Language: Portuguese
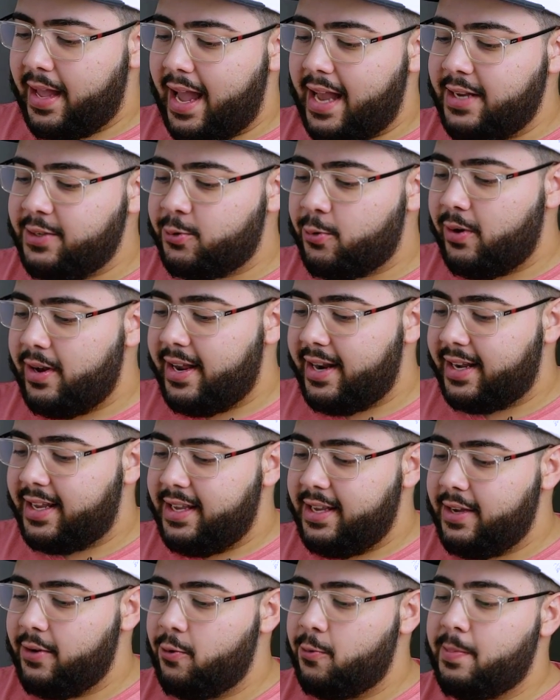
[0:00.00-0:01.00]
é escolher
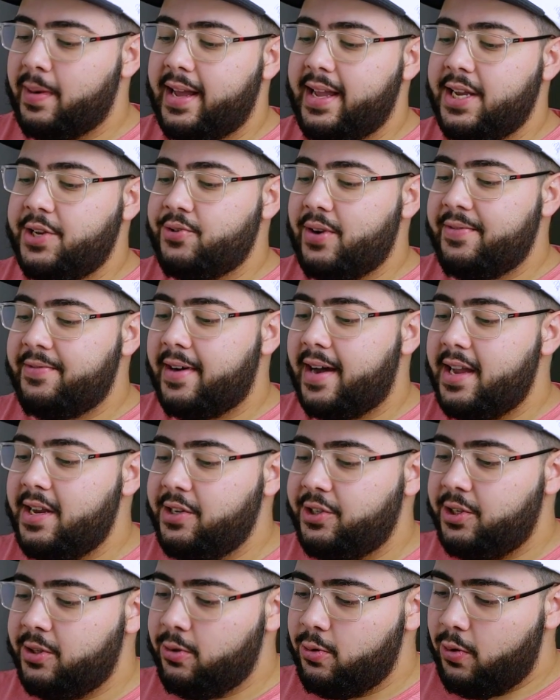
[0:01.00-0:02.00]
aqui uma rede Wi-Fi
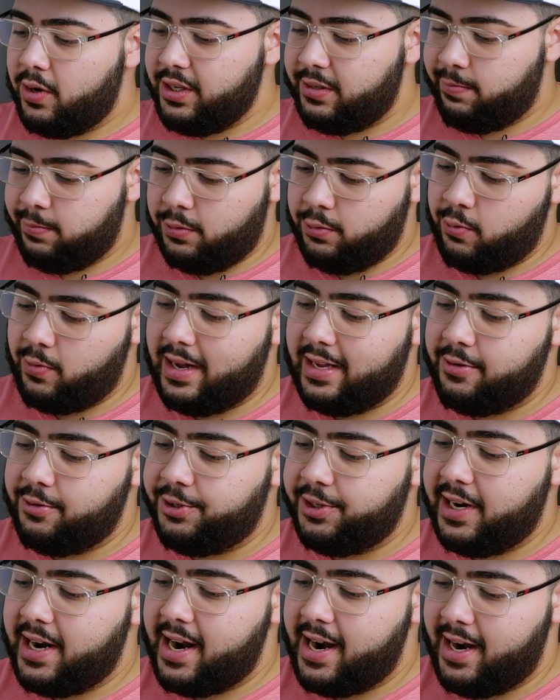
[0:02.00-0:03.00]
de 2.4
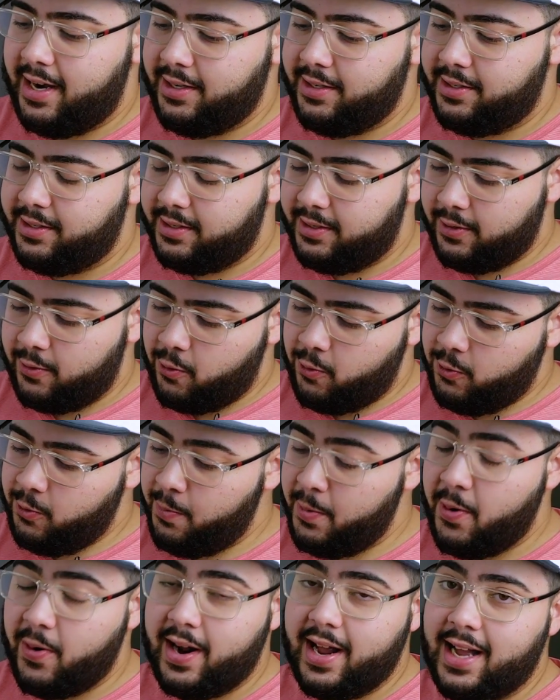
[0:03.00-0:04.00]
GHz. No
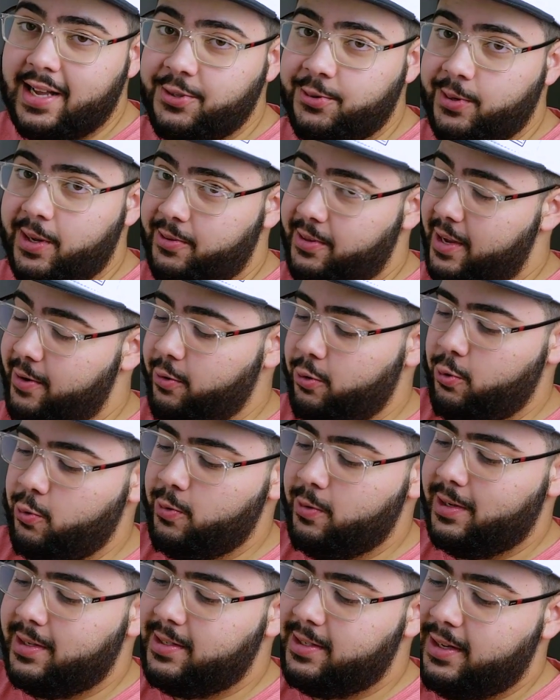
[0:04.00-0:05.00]
meu caso, eu tenho
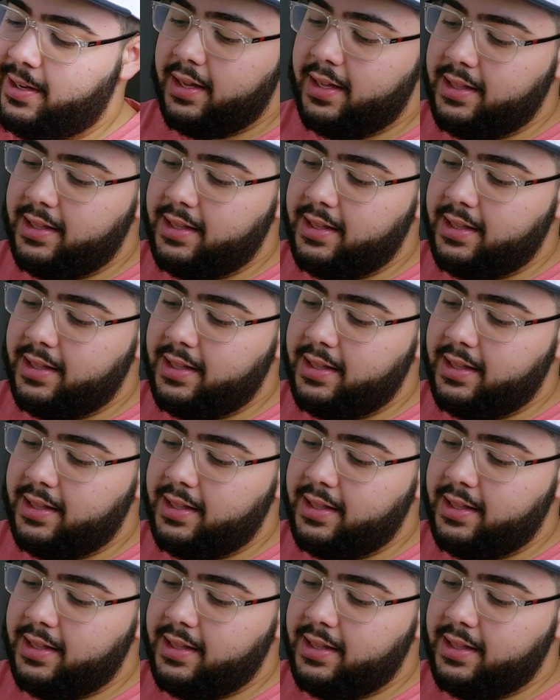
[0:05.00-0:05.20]
duas.